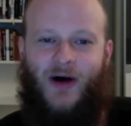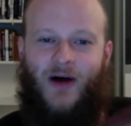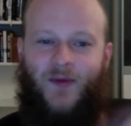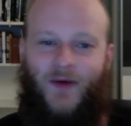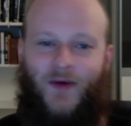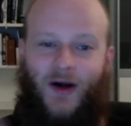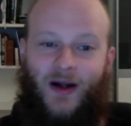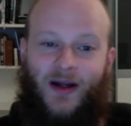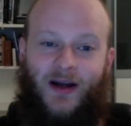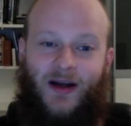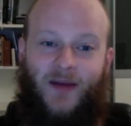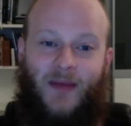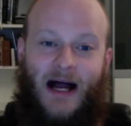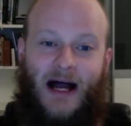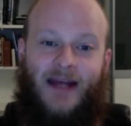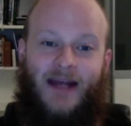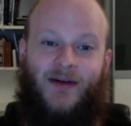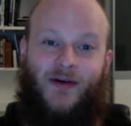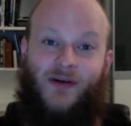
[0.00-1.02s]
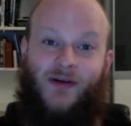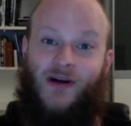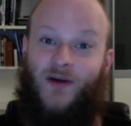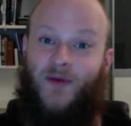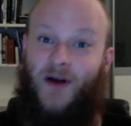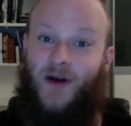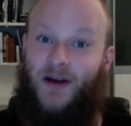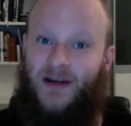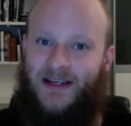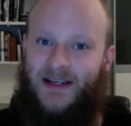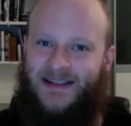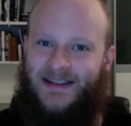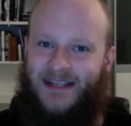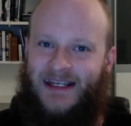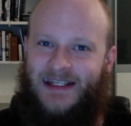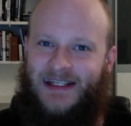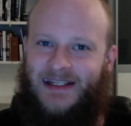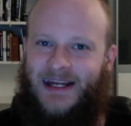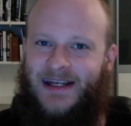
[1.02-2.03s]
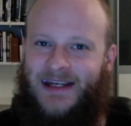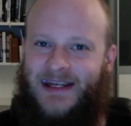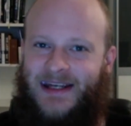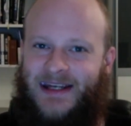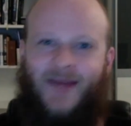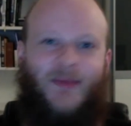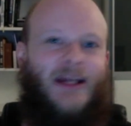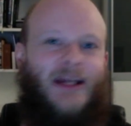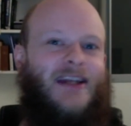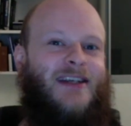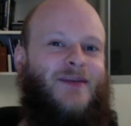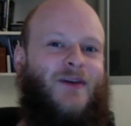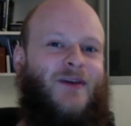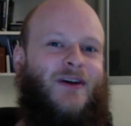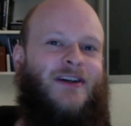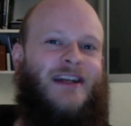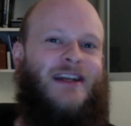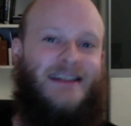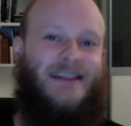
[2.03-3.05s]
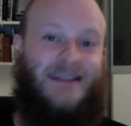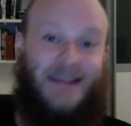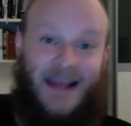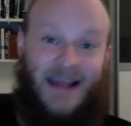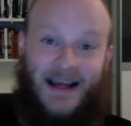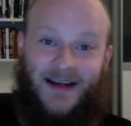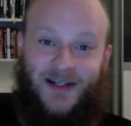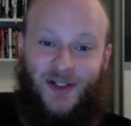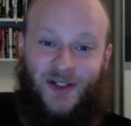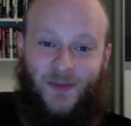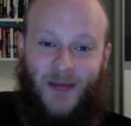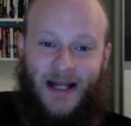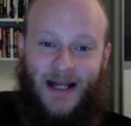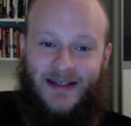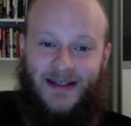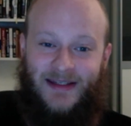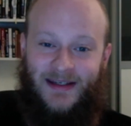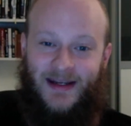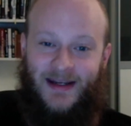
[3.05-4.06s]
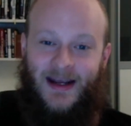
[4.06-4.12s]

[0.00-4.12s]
Auf eure Meinung, auf eure Sicht der Dinge bin ich wirklich sehr gespannt.